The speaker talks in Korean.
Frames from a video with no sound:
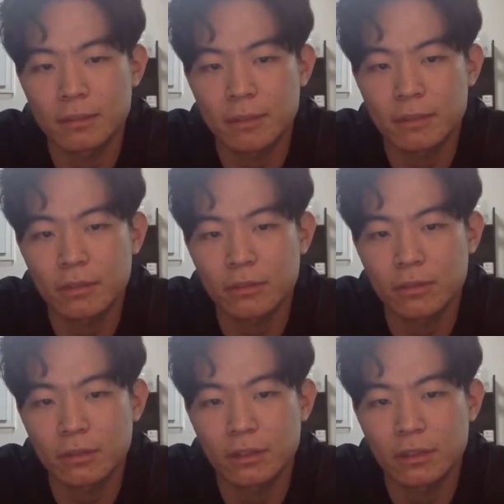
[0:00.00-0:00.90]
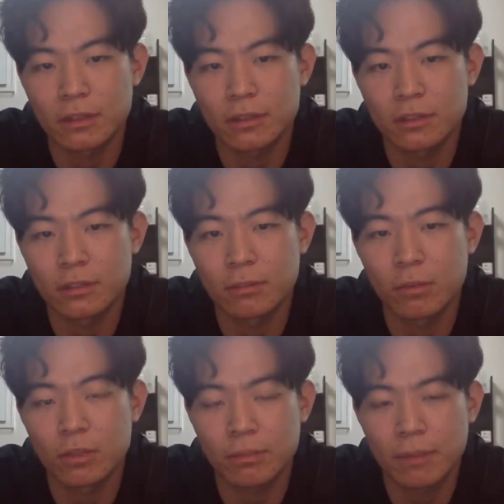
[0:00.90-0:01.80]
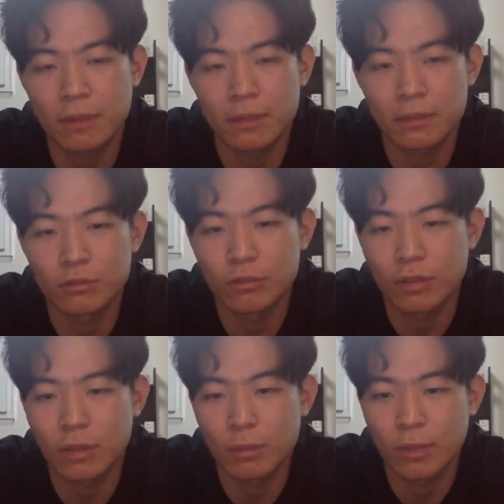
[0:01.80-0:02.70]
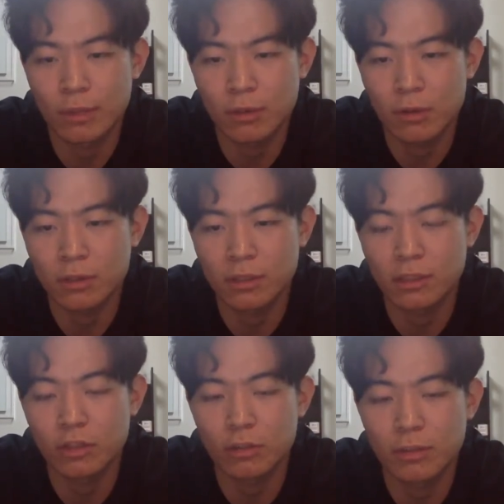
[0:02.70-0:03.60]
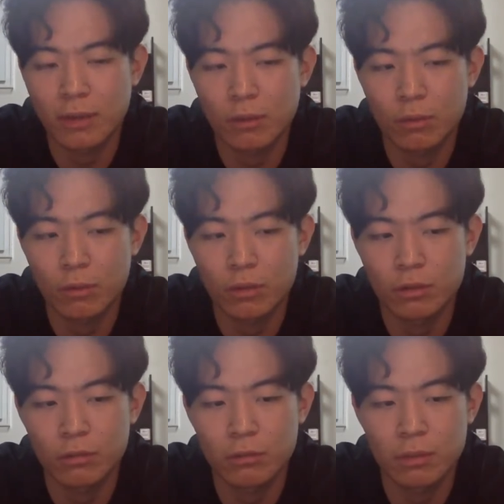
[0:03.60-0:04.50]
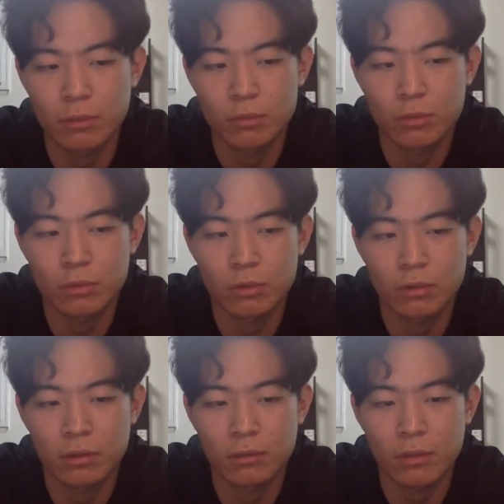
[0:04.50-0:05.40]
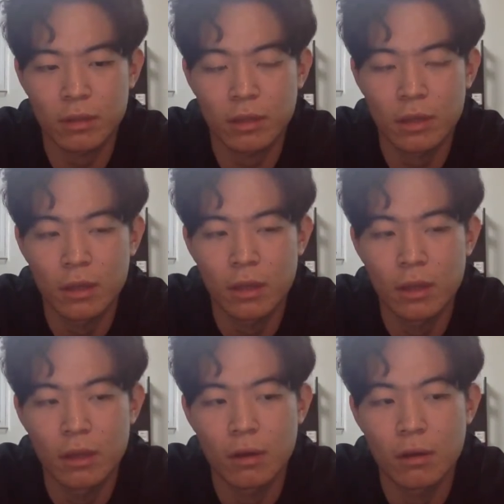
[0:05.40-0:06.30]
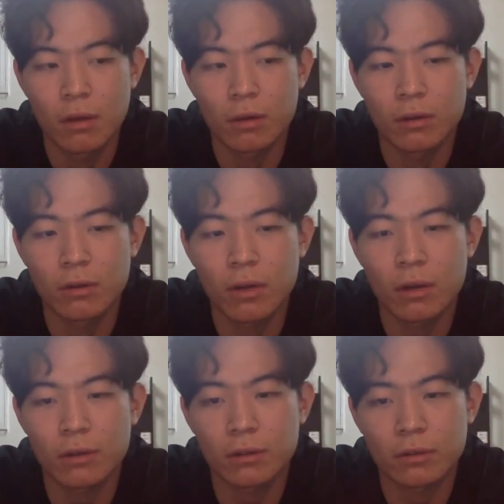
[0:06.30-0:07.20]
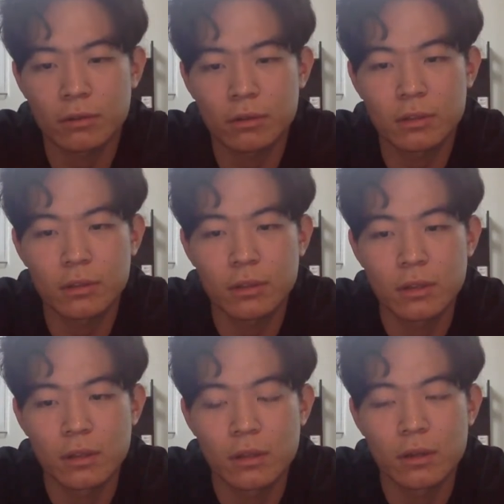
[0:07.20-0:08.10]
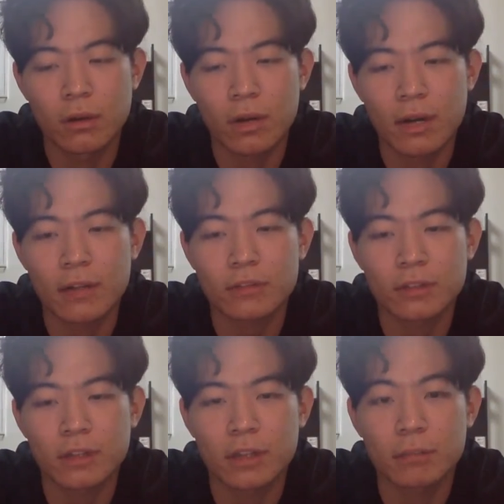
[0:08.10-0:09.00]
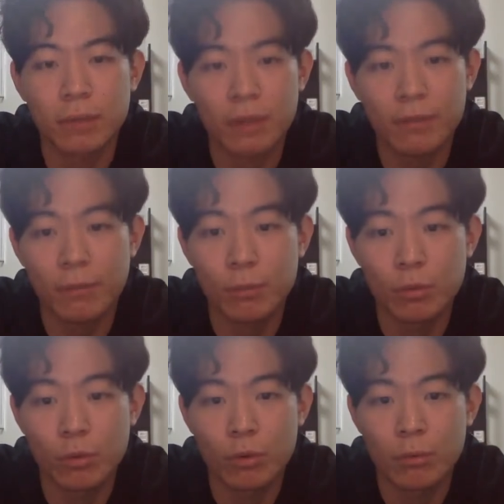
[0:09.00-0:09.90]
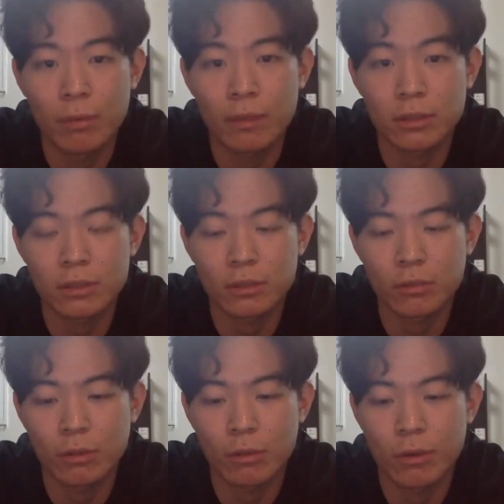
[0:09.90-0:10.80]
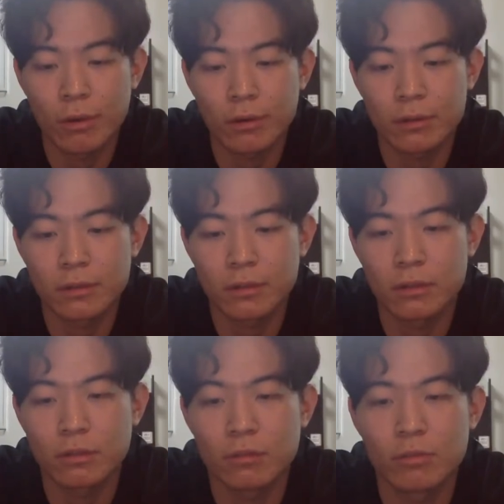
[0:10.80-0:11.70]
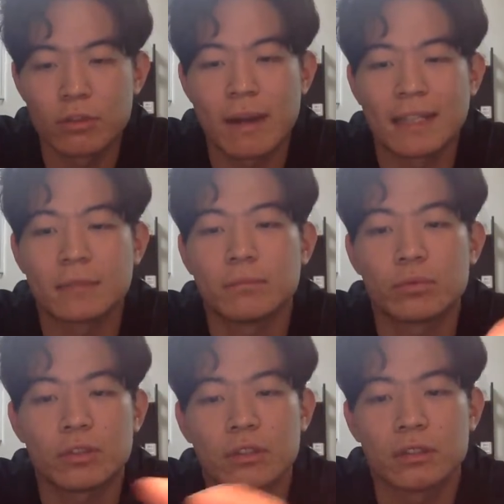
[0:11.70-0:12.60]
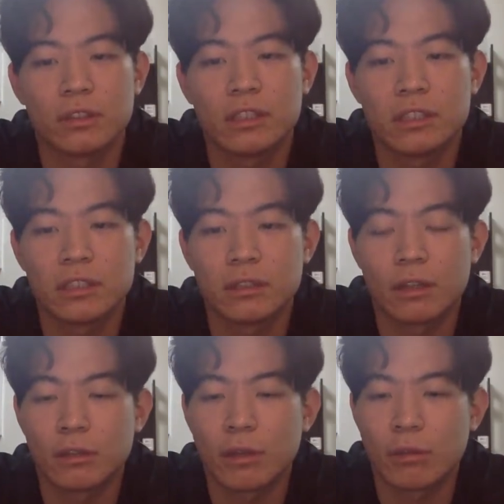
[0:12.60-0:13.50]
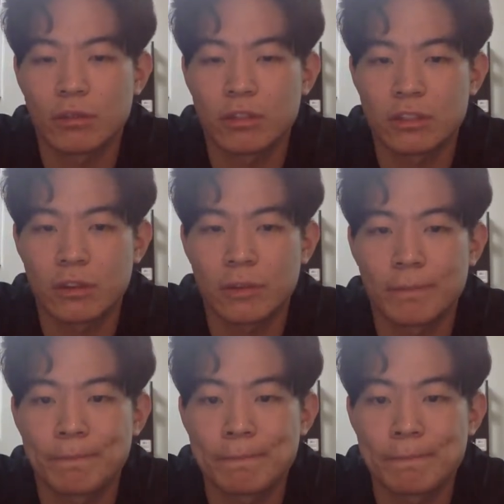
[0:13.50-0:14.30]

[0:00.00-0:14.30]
스마트 컨트랙트라든지 그런 복잡한 기능을 구현하기 위해서 이제 이더리움이 나온 거고 이더리움이 기본적으로 그렇기 때문에 어, 그러한 것들을 어, 할수 있게 하는 플랫폼으로 많이 제작이 됐고요. 그래서 이들을 위해서 많은 프로젝트들이 진행이 되고 있어요.